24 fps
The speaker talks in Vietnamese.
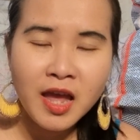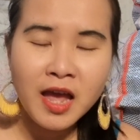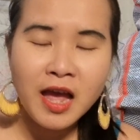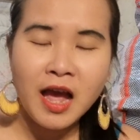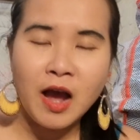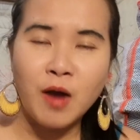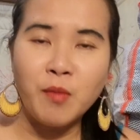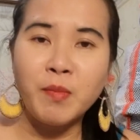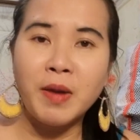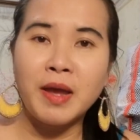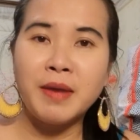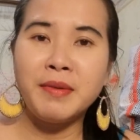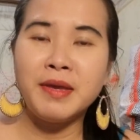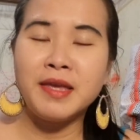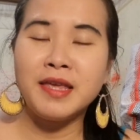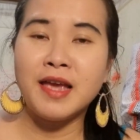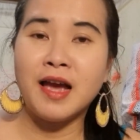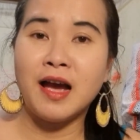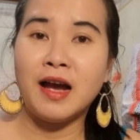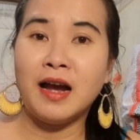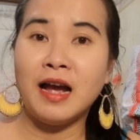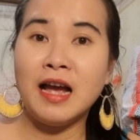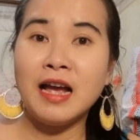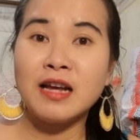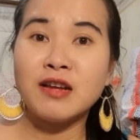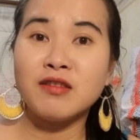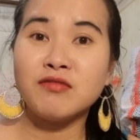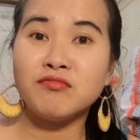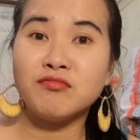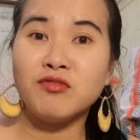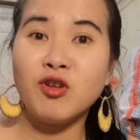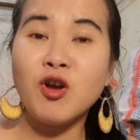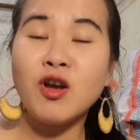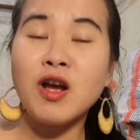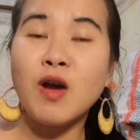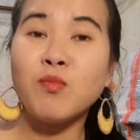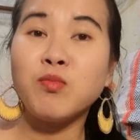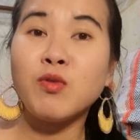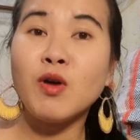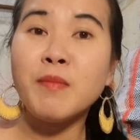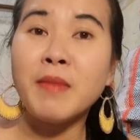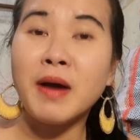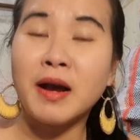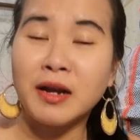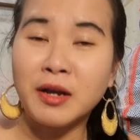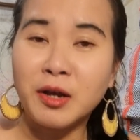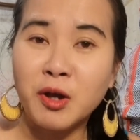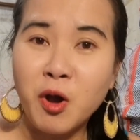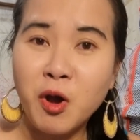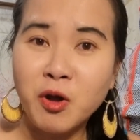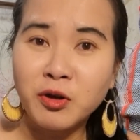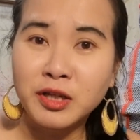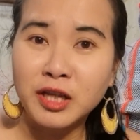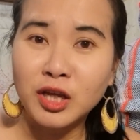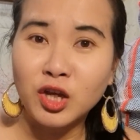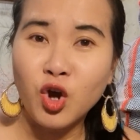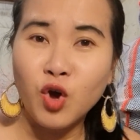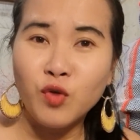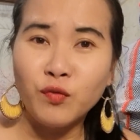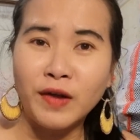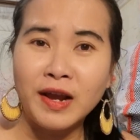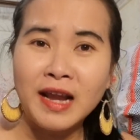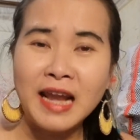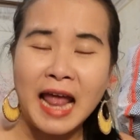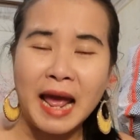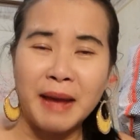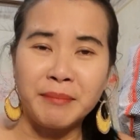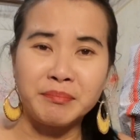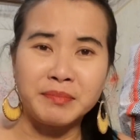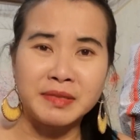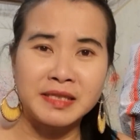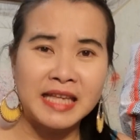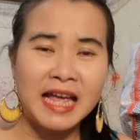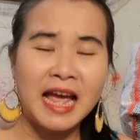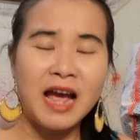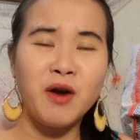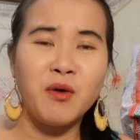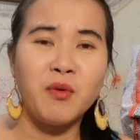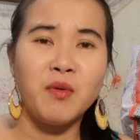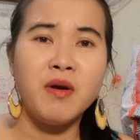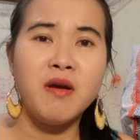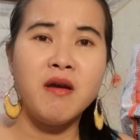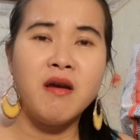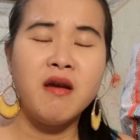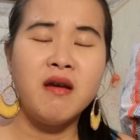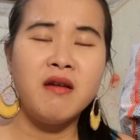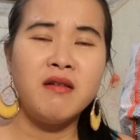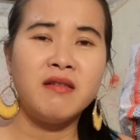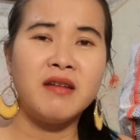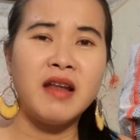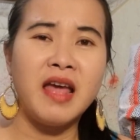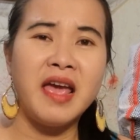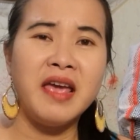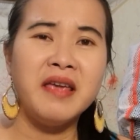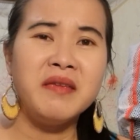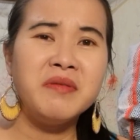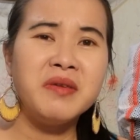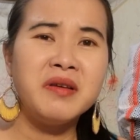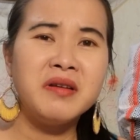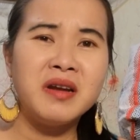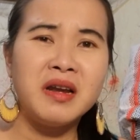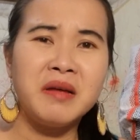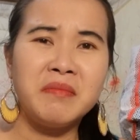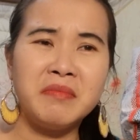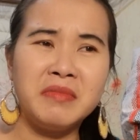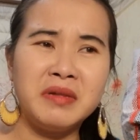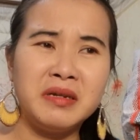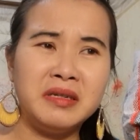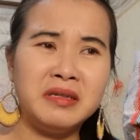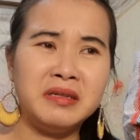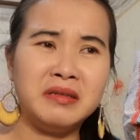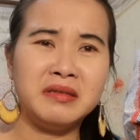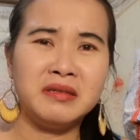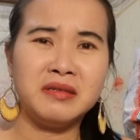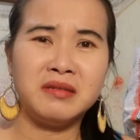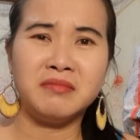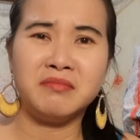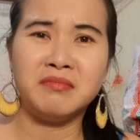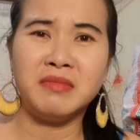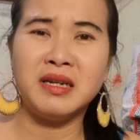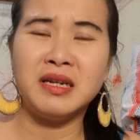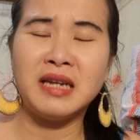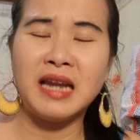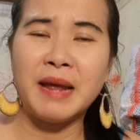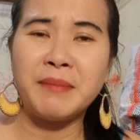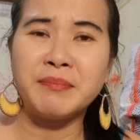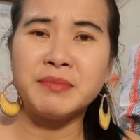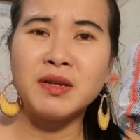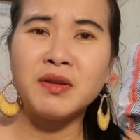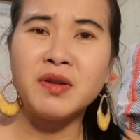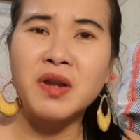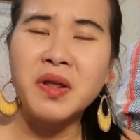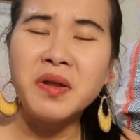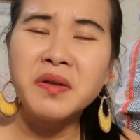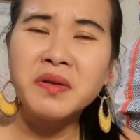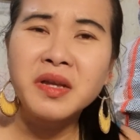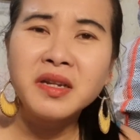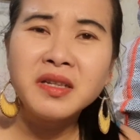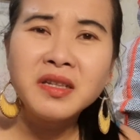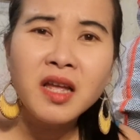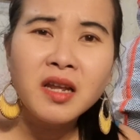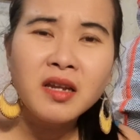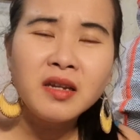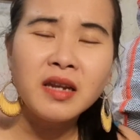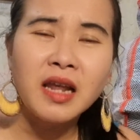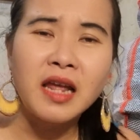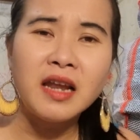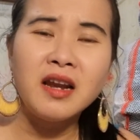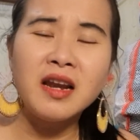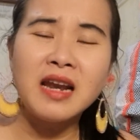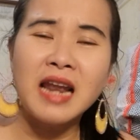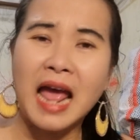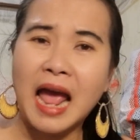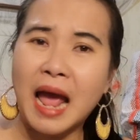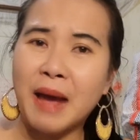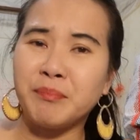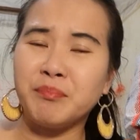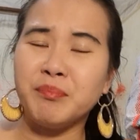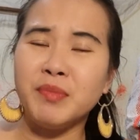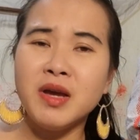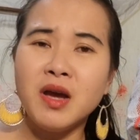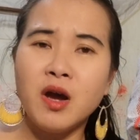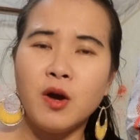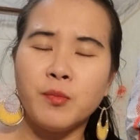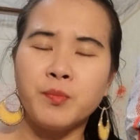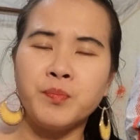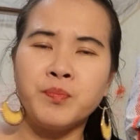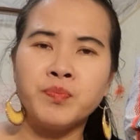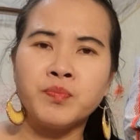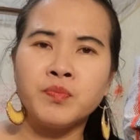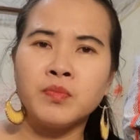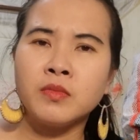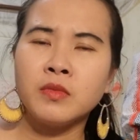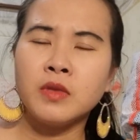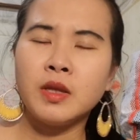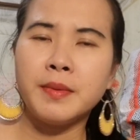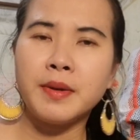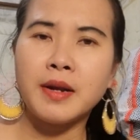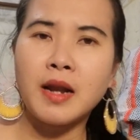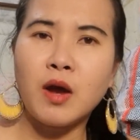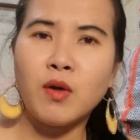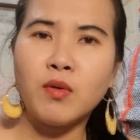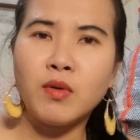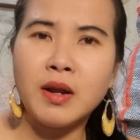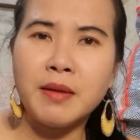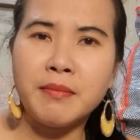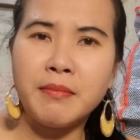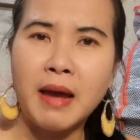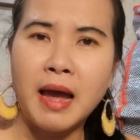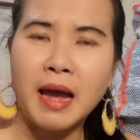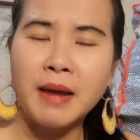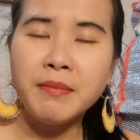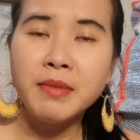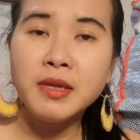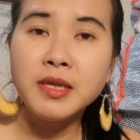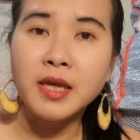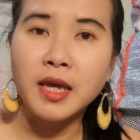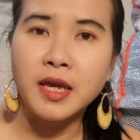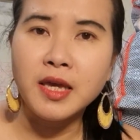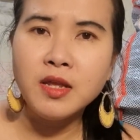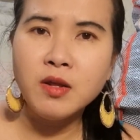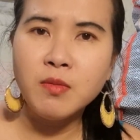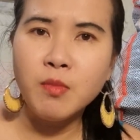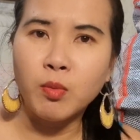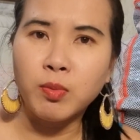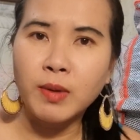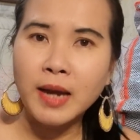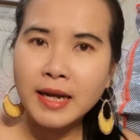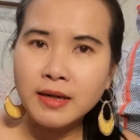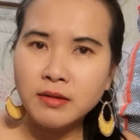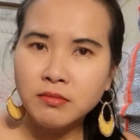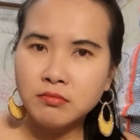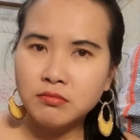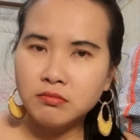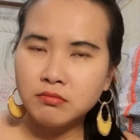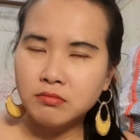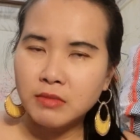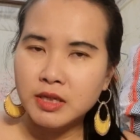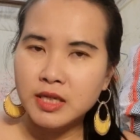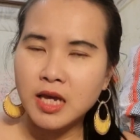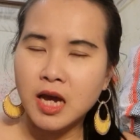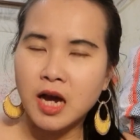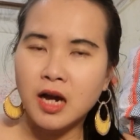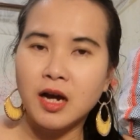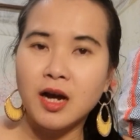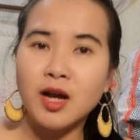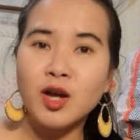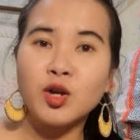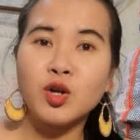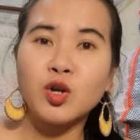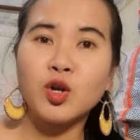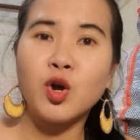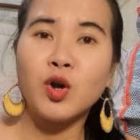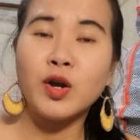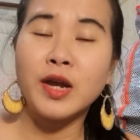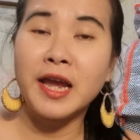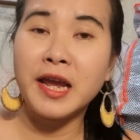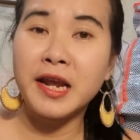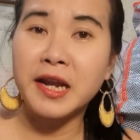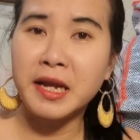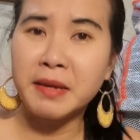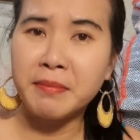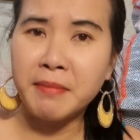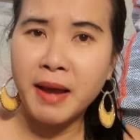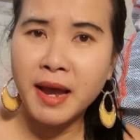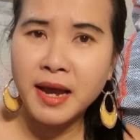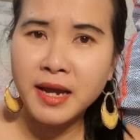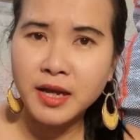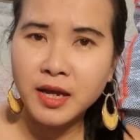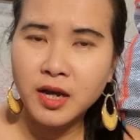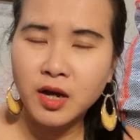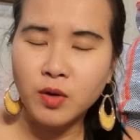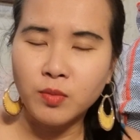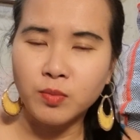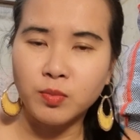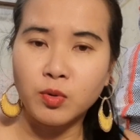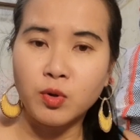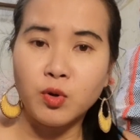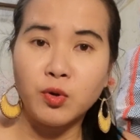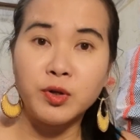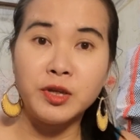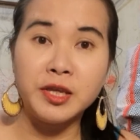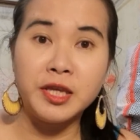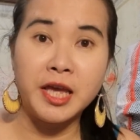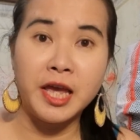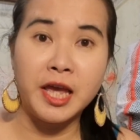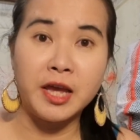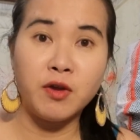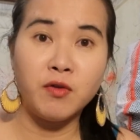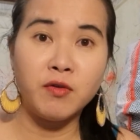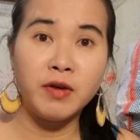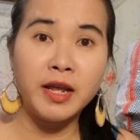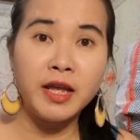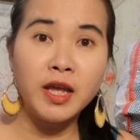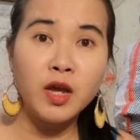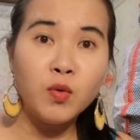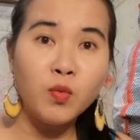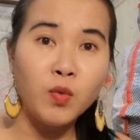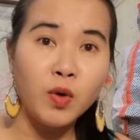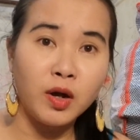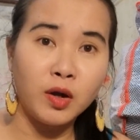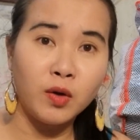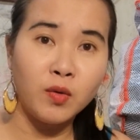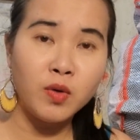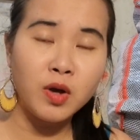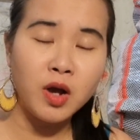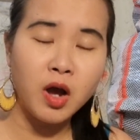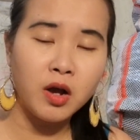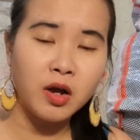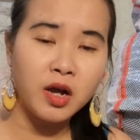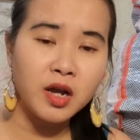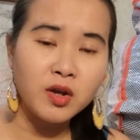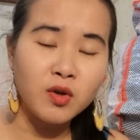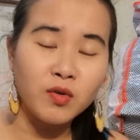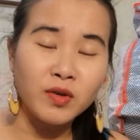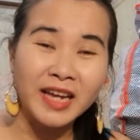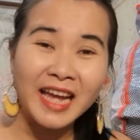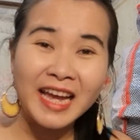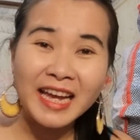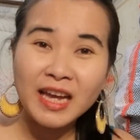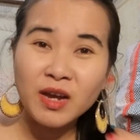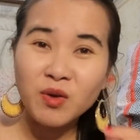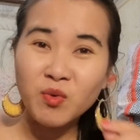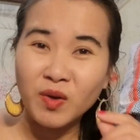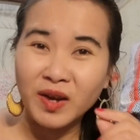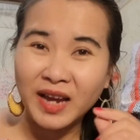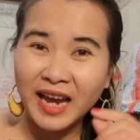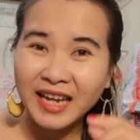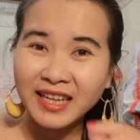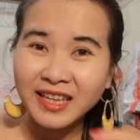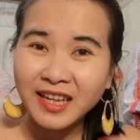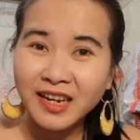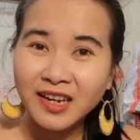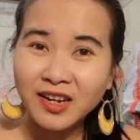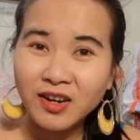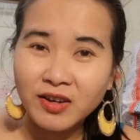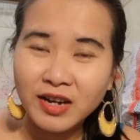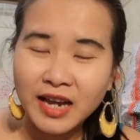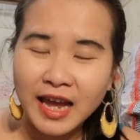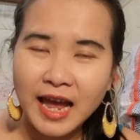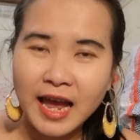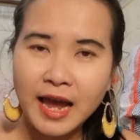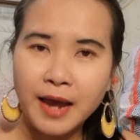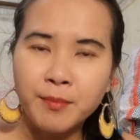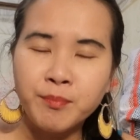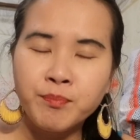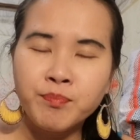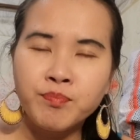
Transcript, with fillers: không mấy bây giờ á nó không có mần con thì con phải làm sao để như là mình mình làm sao để kích thích để nó làm phải không thì bắt đầu là bả mới chỉ nó một cách bây giờ á con nghe lời má nghe không con về con lấy cái quần của con á con cắt cái quần ngã tư con ra